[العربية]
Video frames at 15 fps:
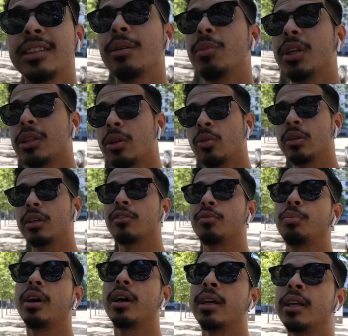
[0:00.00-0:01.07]
ديال المترو هنا في
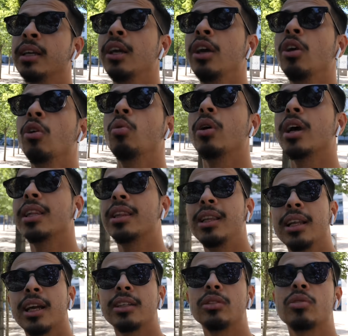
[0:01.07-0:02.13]
باري
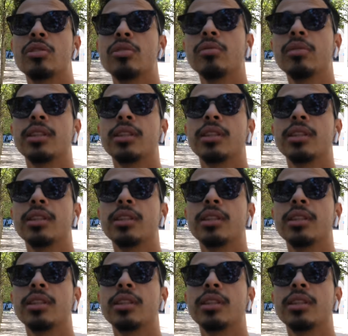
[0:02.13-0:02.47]
وهاد ريدكسيون